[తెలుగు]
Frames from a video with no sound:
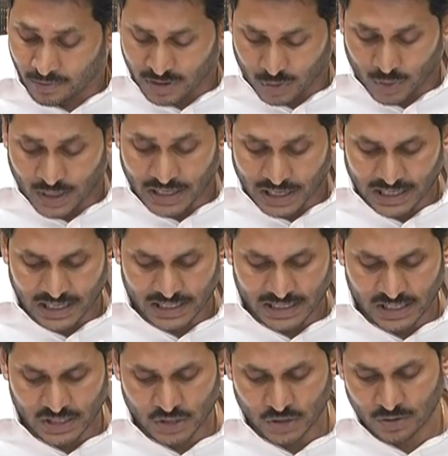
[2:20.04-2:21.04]
విత్
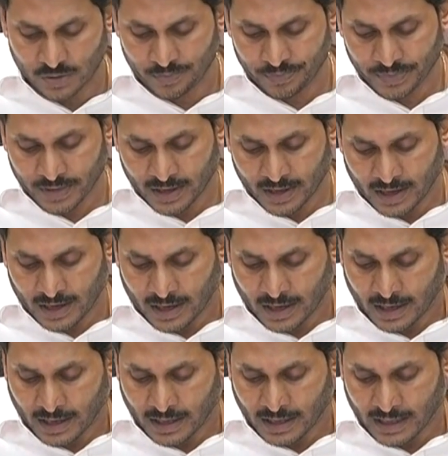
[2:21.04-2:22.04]
వెంటిలేటర్సు
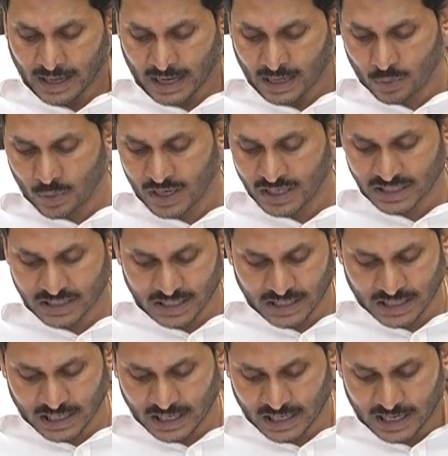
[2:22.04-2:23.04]
ఈ అడ్వాన్స్
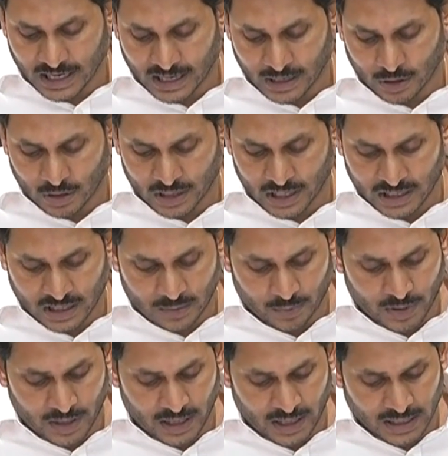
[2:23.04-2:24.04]
క్రిటికల్ కేర్లో
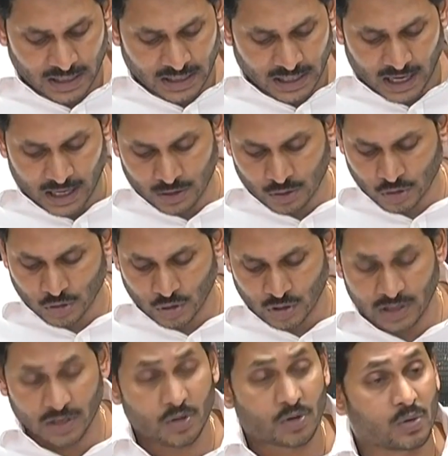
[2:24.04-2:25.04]
దాదాపుగా ఈ నాలుగు
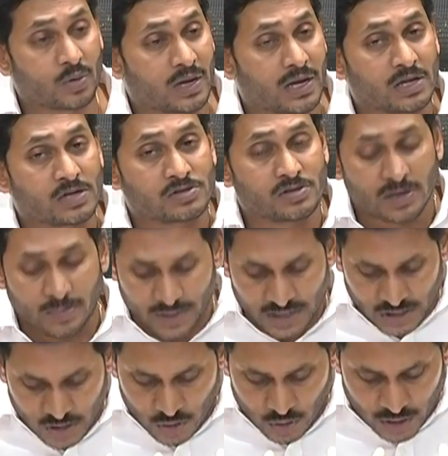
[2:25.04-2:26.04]
చోట్ల రెండు వేల ఐదు వందల
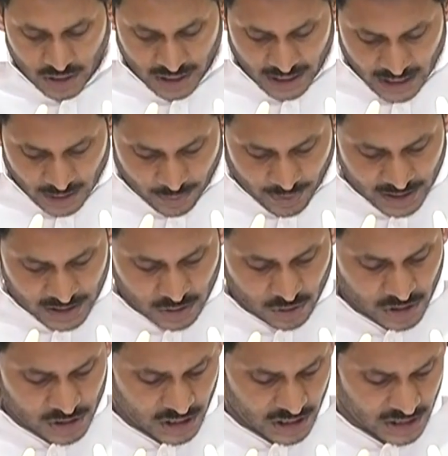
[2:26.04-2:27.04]
బెడ్స్ కూడా ఏర్పాటు
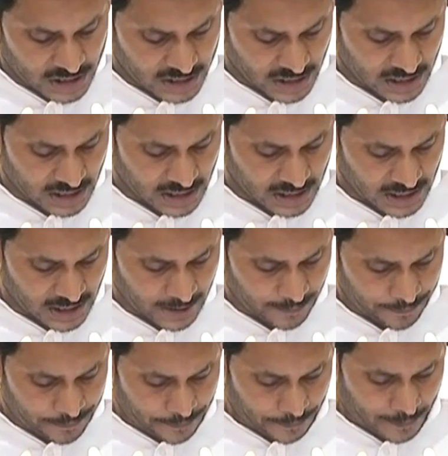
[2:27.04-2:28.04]
కూడా చేయడం జరిగింది
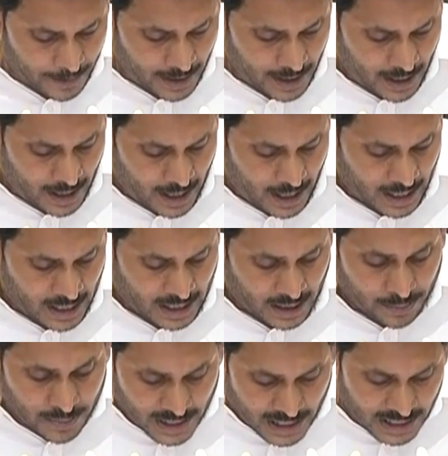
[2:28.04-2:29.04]

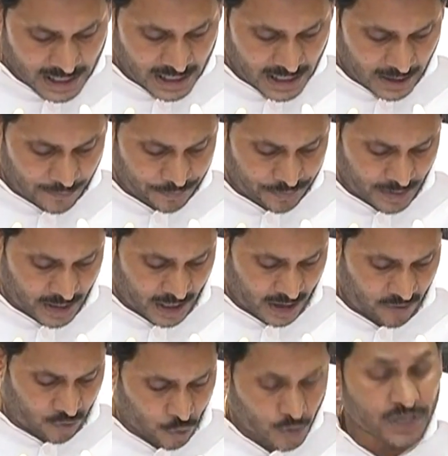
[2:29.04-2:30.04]
ఇక మిగిలిన
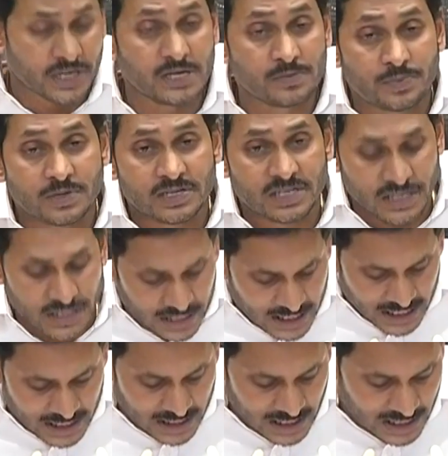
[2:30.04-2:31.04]
ఆ ఫోర్టీన్ పర్సెంట్
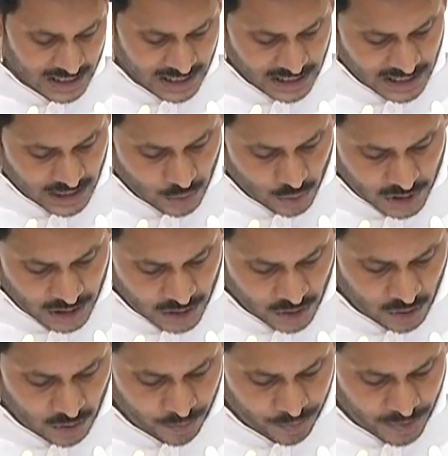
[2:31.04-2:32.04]
కేసులు ఏదైతే
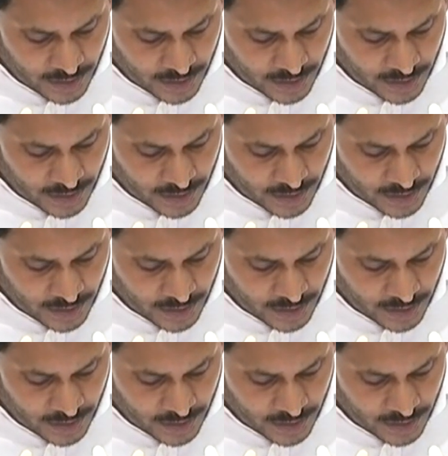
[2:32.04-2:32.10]
ఉంటాయో